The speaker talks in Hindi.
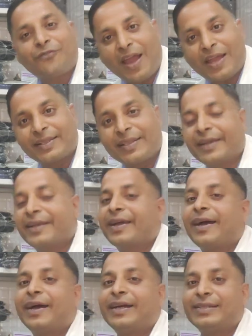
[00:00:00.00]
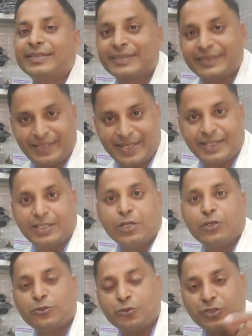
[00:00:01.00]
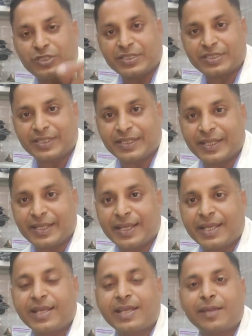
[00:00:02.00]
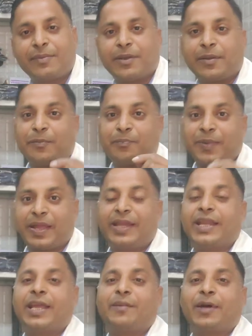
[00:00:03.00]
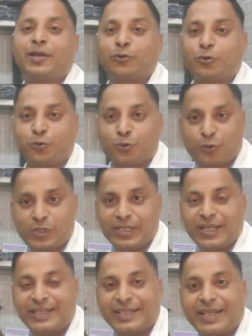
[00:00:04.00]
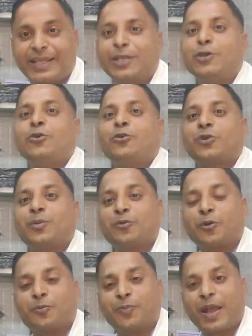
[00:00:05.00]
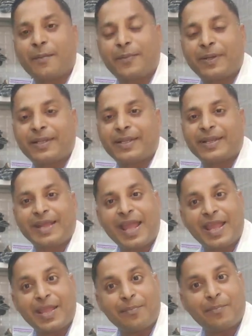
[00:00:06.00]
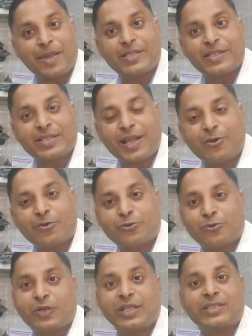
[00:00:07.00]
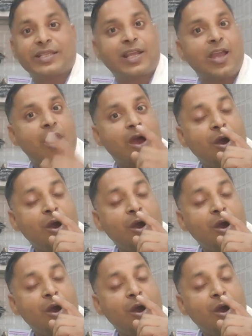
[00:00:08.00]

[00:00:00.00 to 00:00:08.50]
फाइव थ्रेड का सिलाई जो स्टिचिंग देखेंगे कभी कभी पहनने के बाद वो खुल जाती है तो हमको प्रॉपर देखना है कि मैचिंग धागों से होना चाहिए